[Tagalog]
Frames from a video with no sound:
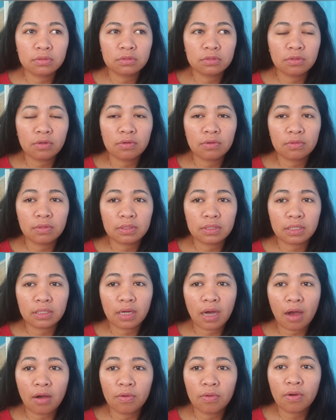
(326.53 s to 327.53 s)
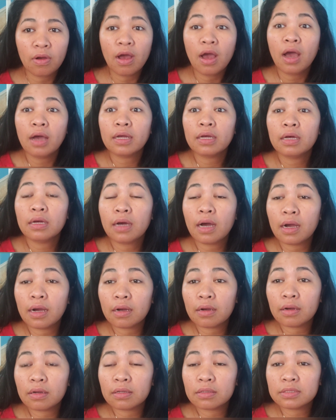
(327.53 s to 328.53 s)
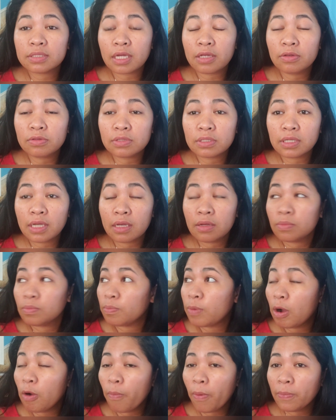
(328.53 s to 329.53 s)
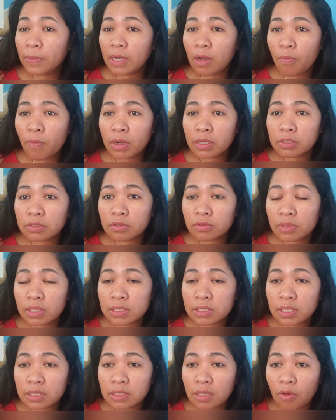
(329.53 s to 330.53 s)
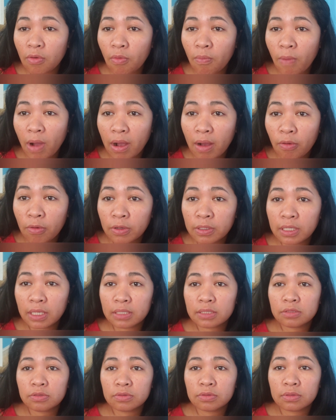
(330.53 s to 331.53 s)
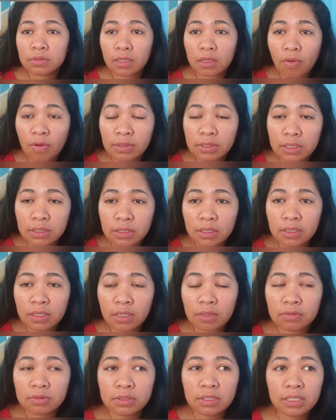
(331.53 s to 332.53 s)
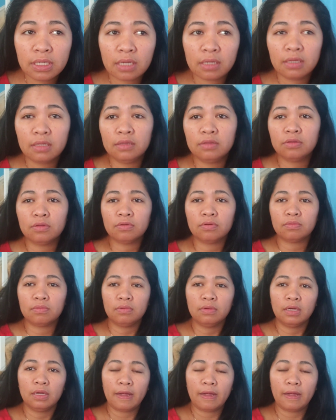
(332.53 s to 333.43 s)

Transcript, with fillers: So, ang ako ang sayo sad ay bago pa minahong mag-istorya sa akong manghud kay sus nagkuan sa intawon siya didto.